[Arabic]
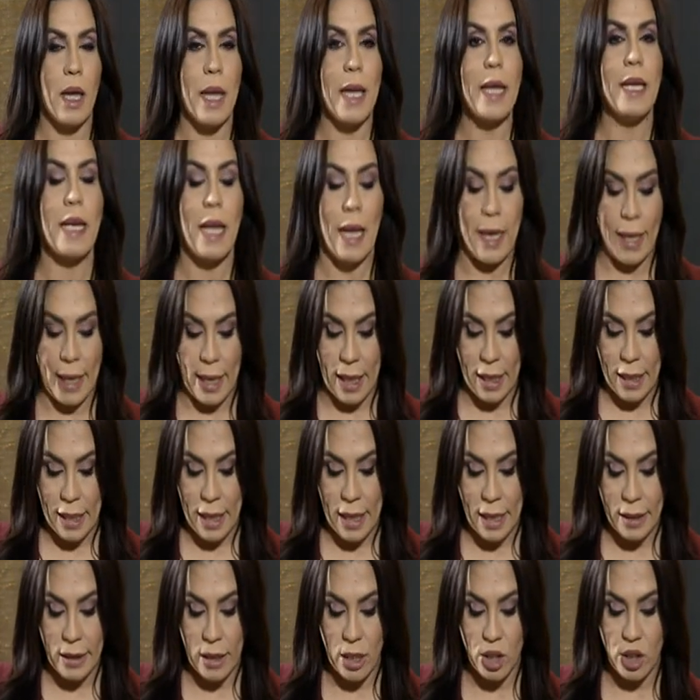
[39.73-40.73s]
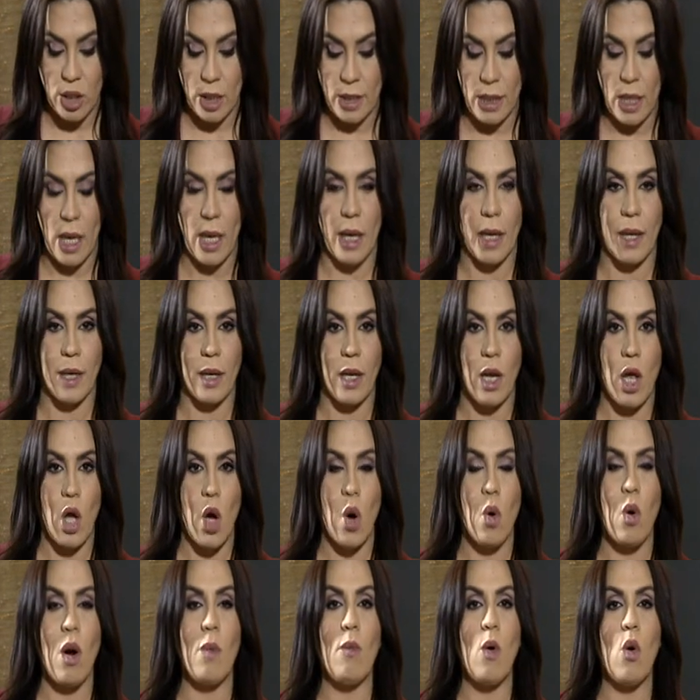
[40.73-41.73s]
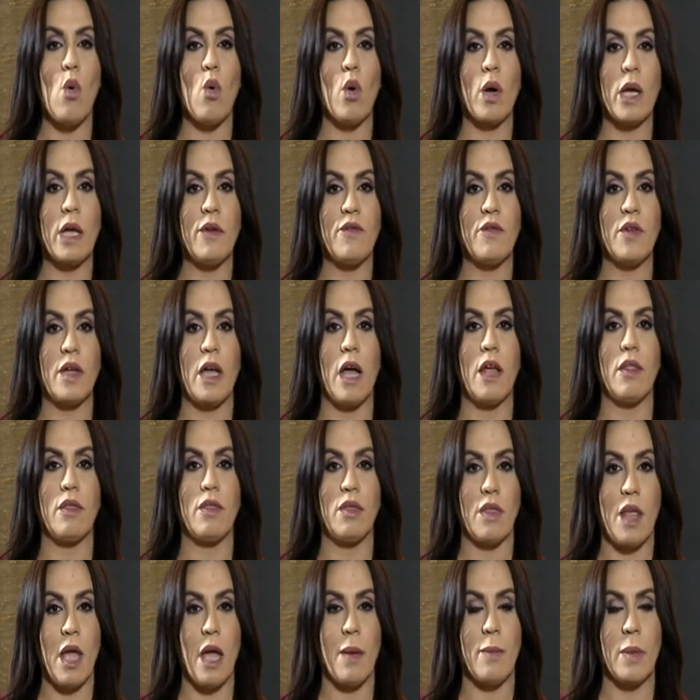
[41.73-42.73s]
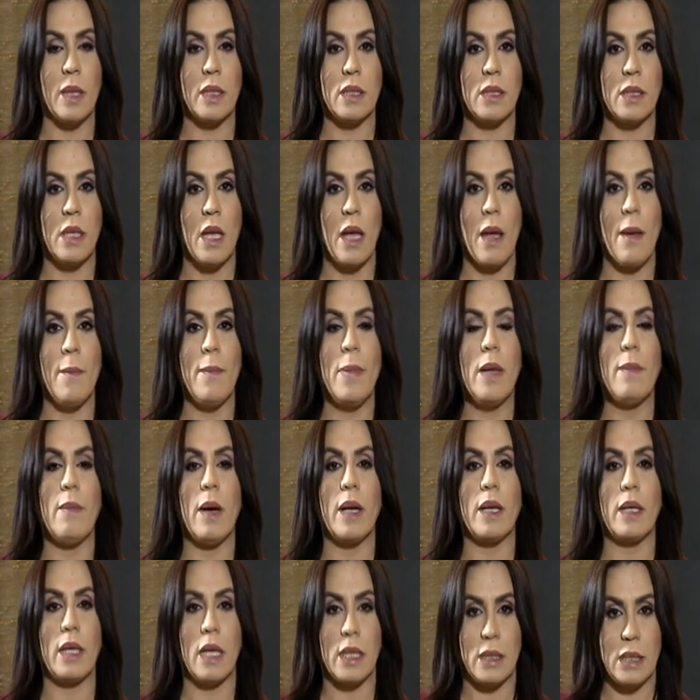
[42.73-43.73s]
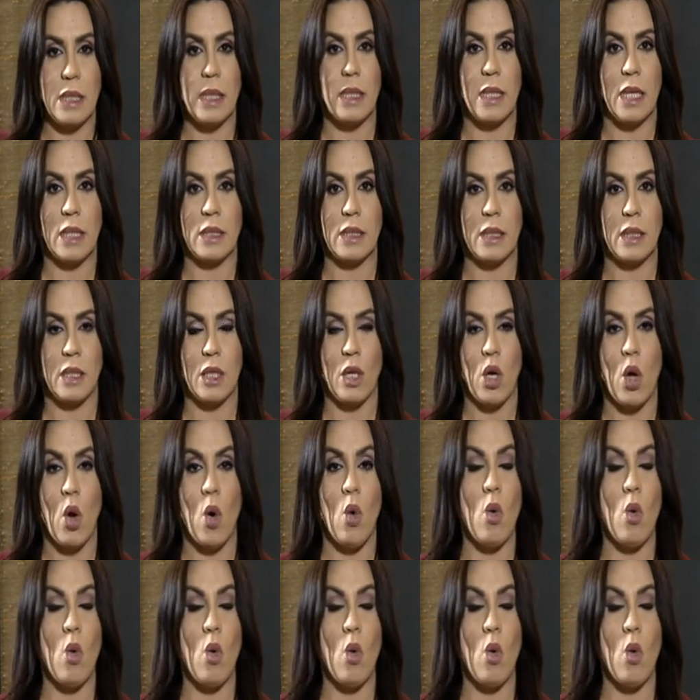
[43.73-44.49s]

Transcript: إلى إعلان الجزائر وموقفها الثابت بمركزية